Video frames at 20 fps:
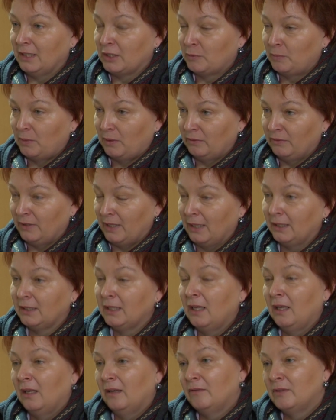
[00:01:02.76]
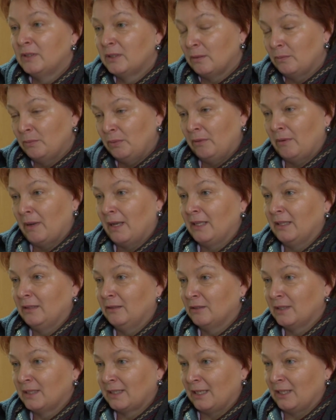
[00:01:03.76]
i nasz powiat, wystąpiła
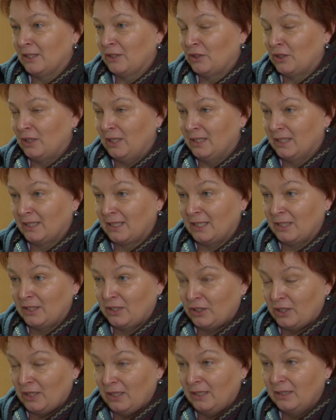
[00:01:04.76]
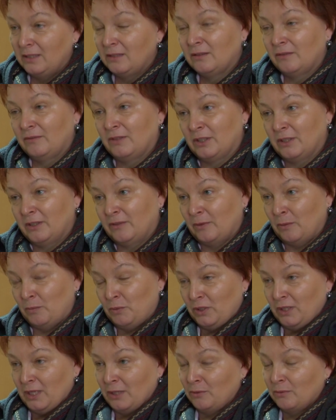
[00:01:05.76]
jednostka strzelecka Strzelec i Towarzystwo
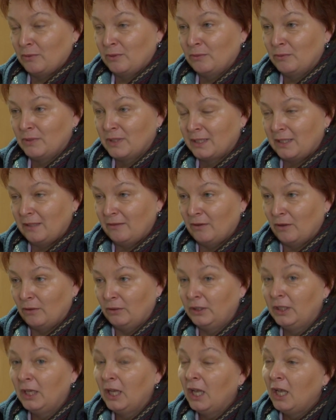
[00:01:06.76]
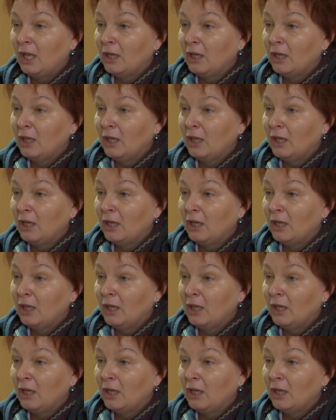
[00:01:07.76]
Przyjaciół z Duńskiej Woli,